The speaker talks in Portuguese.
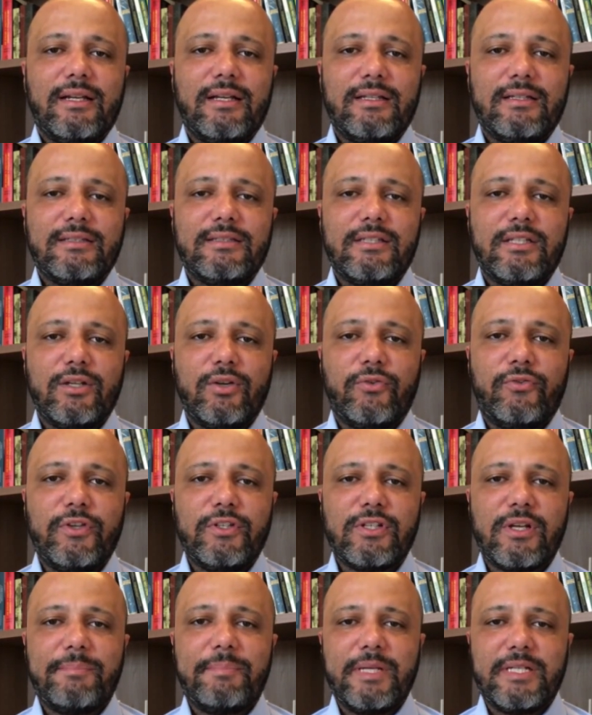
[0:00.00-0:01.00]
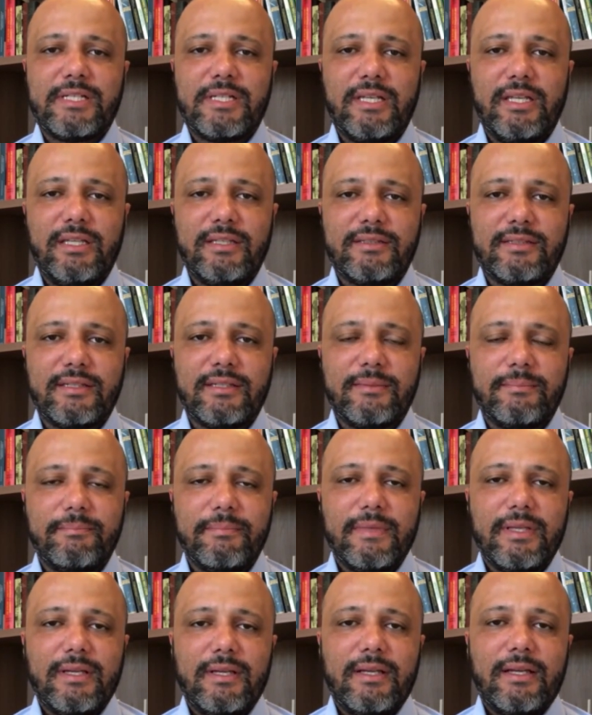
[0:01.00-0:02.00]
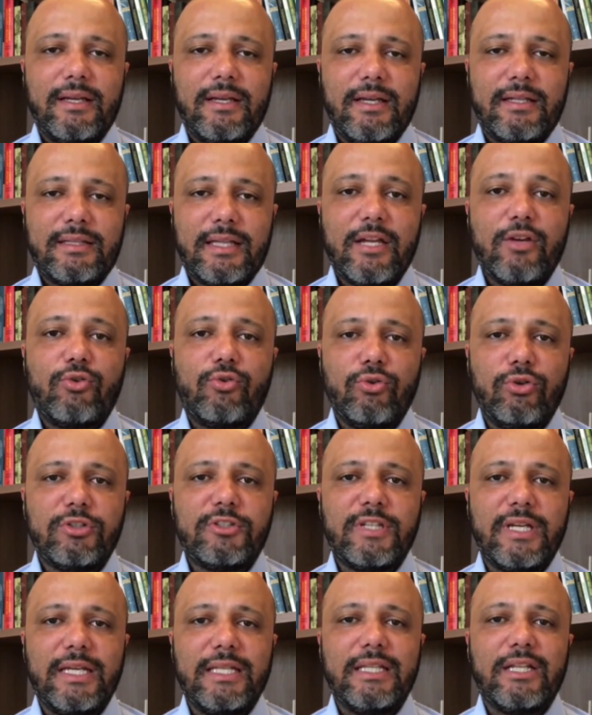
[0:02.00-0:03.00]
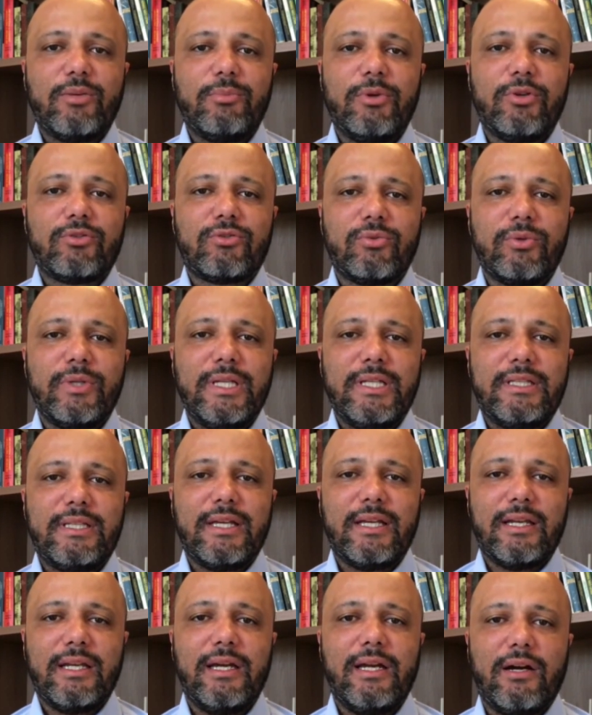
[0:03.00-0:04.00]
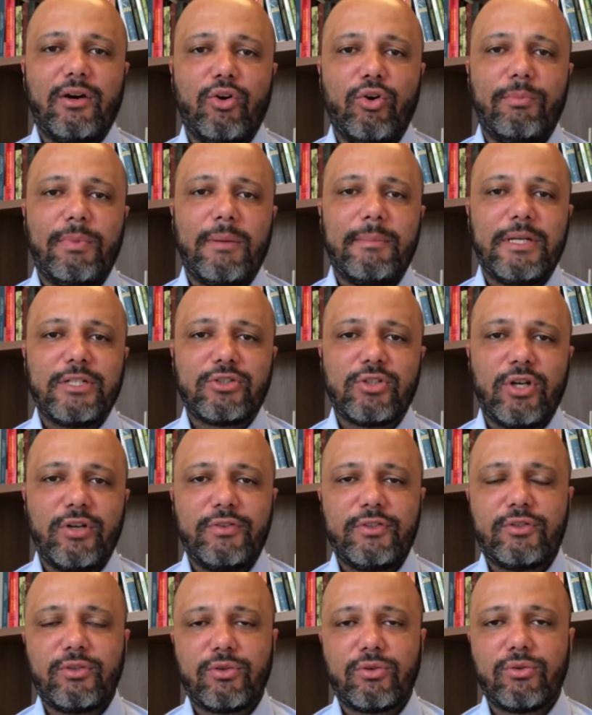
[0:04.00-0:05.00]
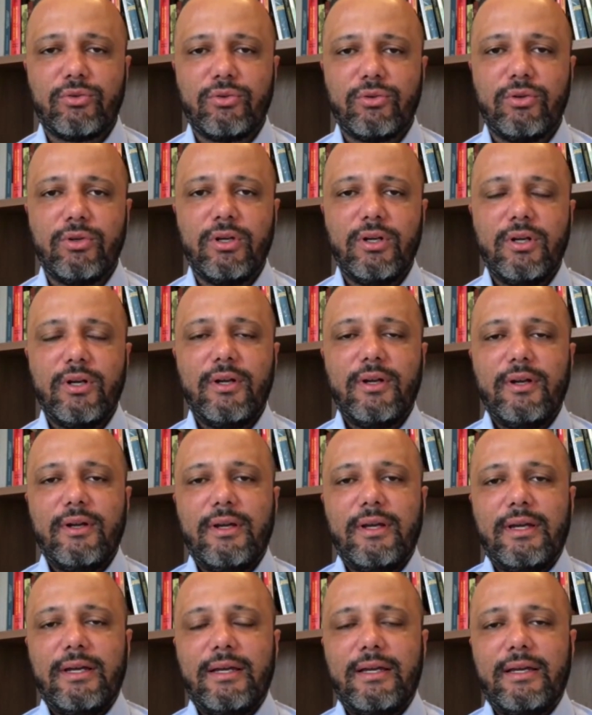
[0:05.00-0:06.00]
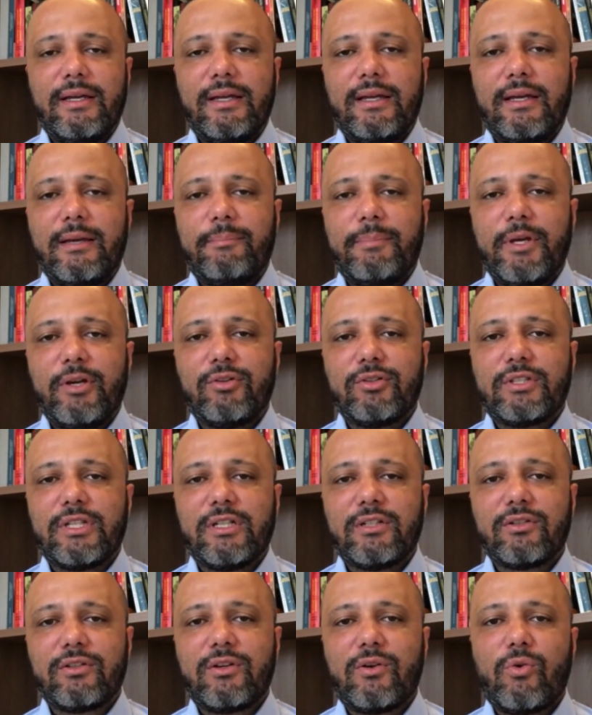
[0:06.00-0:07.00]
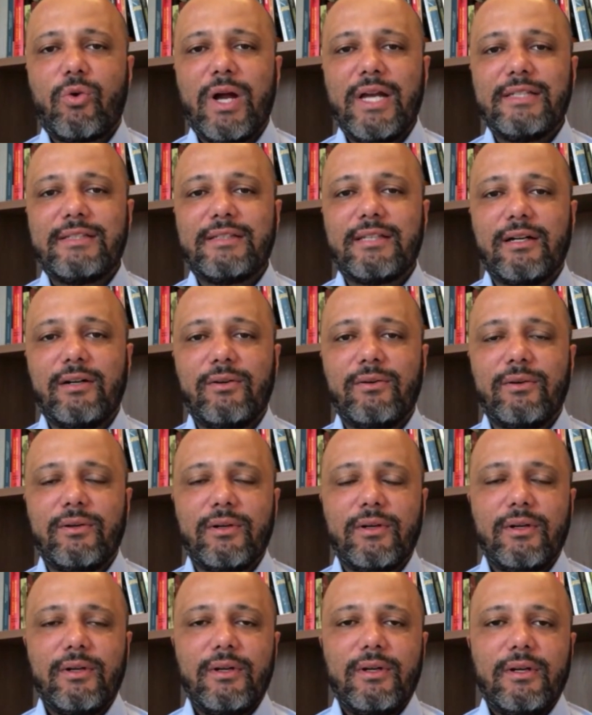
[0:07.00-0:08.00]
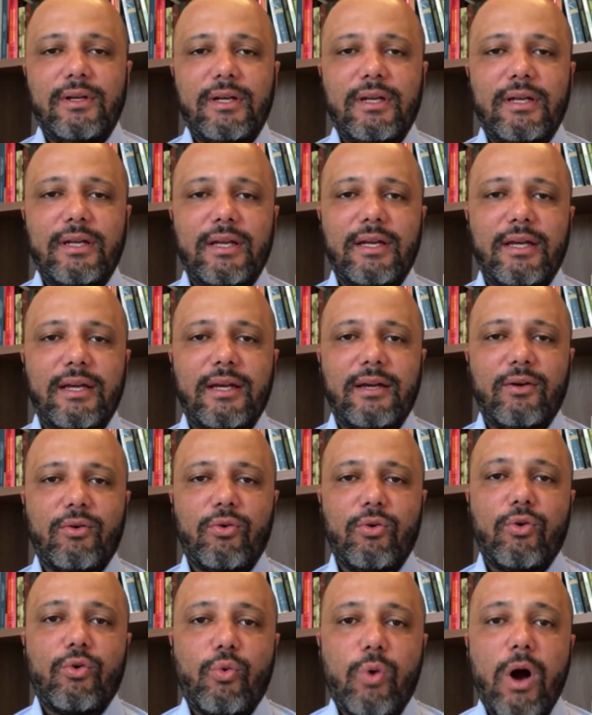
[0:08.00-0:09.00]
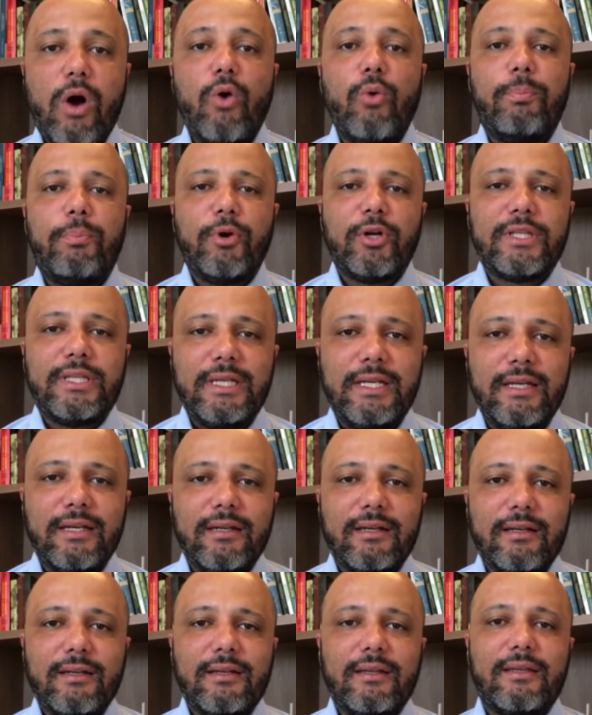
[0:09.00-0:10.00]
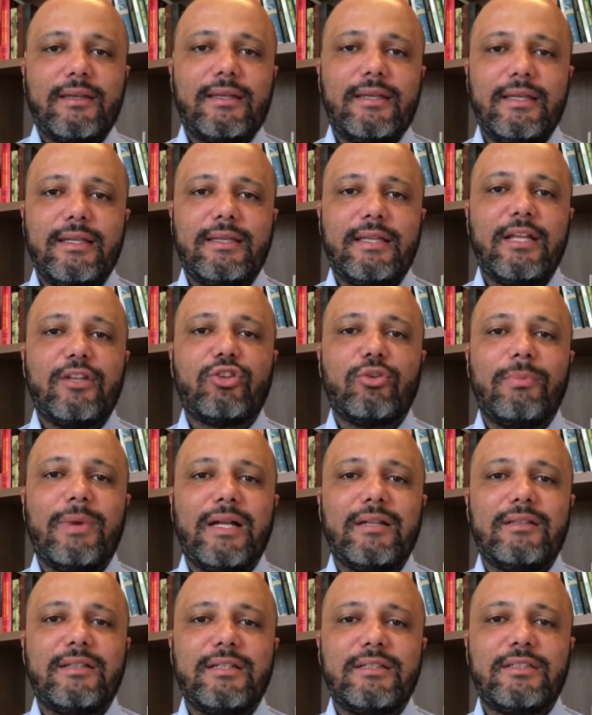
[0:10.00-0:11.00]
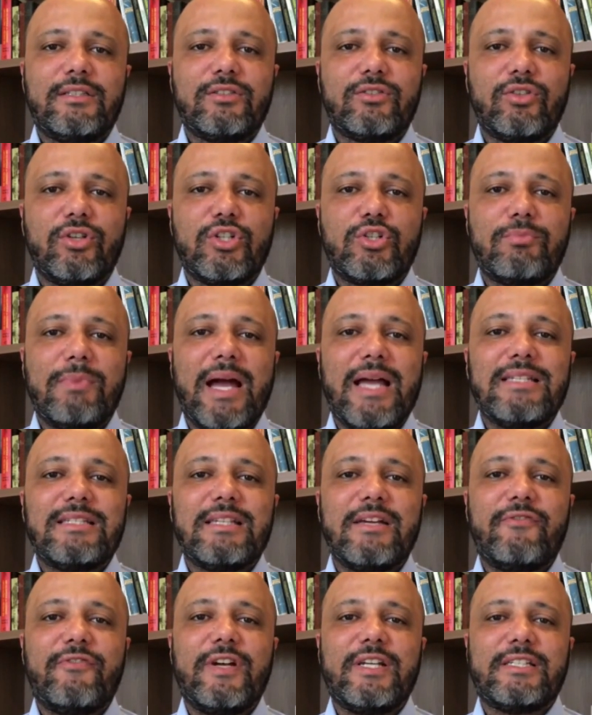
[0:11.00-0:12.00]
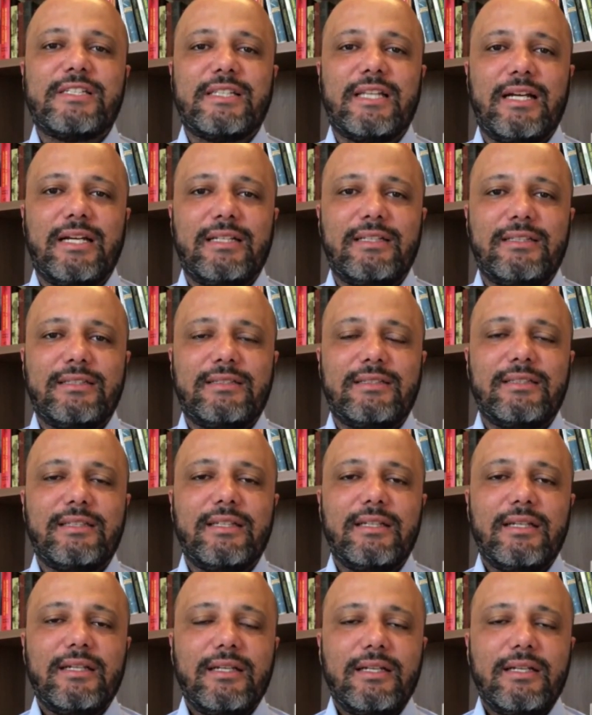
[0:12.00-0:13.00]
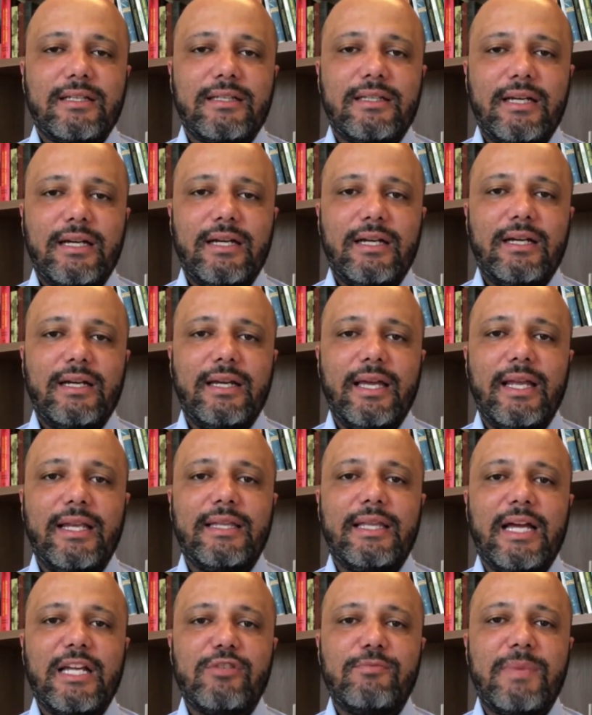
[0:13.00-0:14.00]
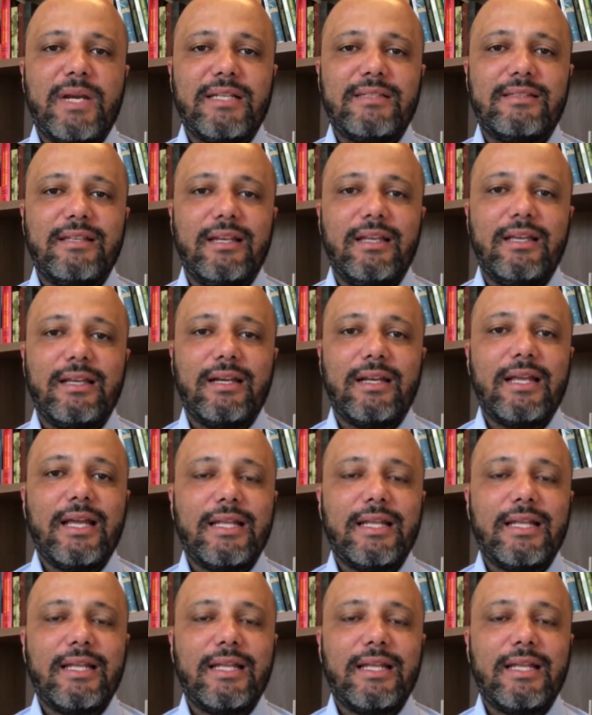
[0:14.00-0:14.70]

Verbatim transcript: É, eu fiz uma pesquisa, está é, em curso ainda no meu Twitter, lá, arroba Major Vitor Hugo, é, perguntando quais são é, ou qual o poder que tem tomado decisões mais afastadas da realidade brasileira.